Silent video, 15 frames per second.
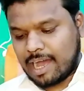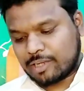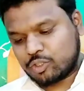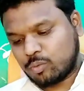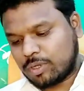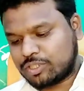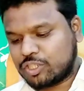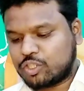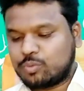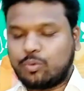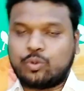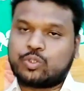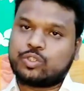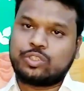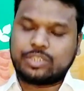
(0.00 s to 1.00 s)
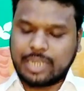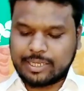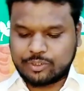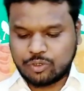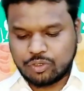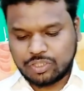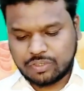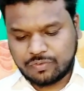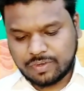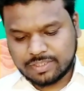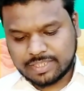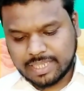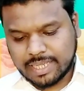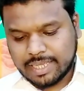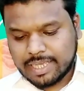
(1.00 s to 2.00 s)
আর সুভাষিস বোস চারজন
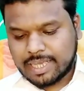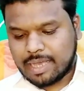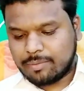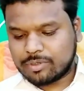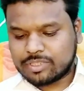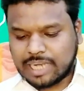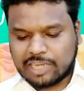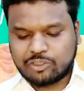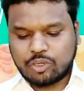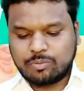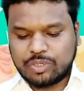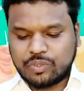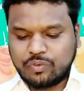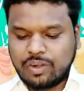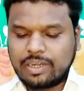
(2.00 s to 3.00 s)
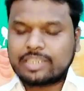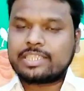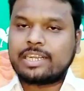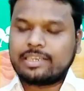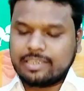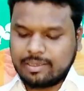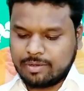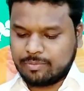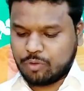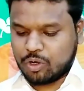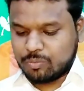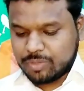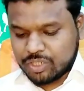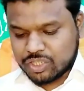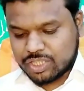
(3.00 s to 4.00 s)
ডিফেন্সে এবং চারজন মিডফিল্ডে ছিলেন এবং
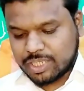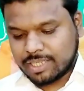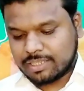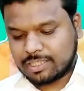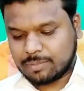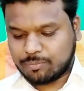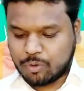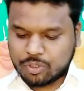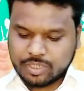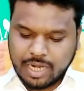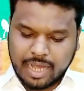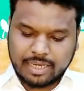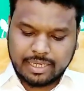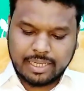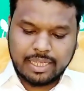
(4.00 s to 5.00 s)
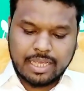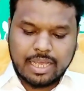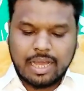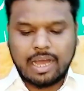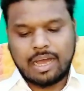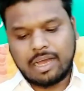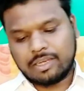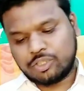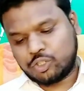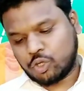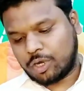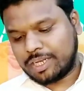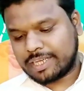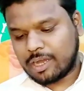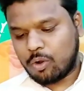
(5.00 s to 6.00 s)
মনবীর সিং দীপক টাংরি
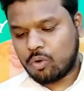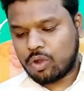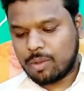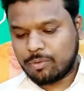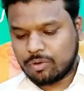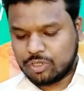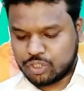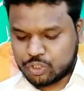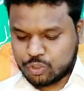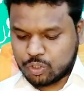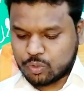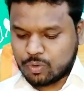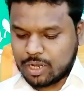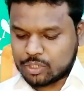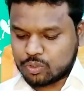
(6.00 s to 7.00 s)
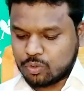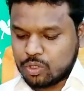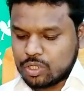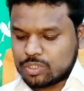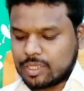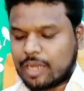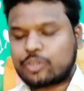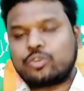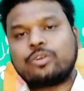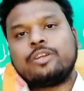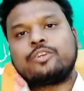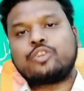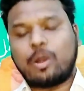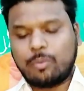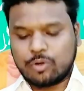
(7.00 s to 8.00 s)
জনি কাউকো এবং লিস্টন কোলাসো তার
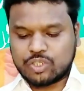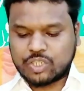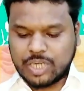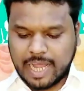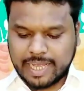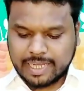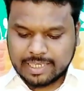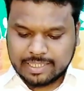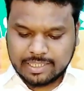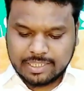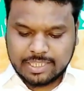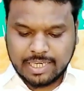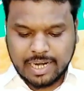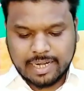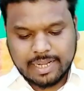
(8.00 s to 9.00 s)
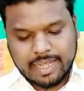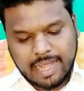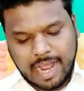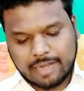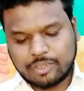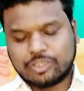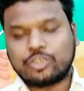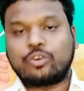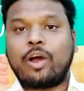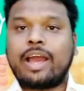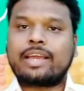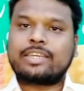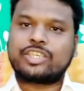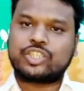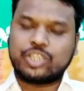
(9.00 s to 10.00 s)
সঙ্গে ডবল স্ট্রাইকারে তিনি ছিলেন একটা হচ্ছে
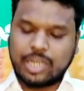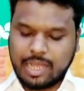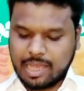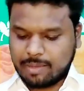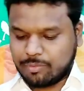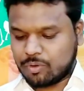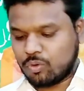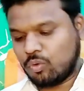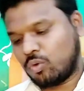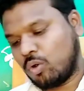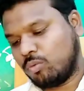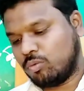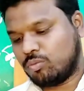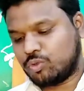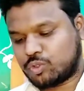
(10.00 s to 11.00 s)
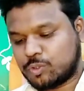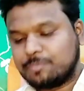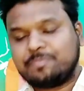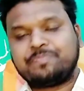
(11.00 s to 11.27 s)
রয় কৃষ্ণা এবং হুগো বুমোস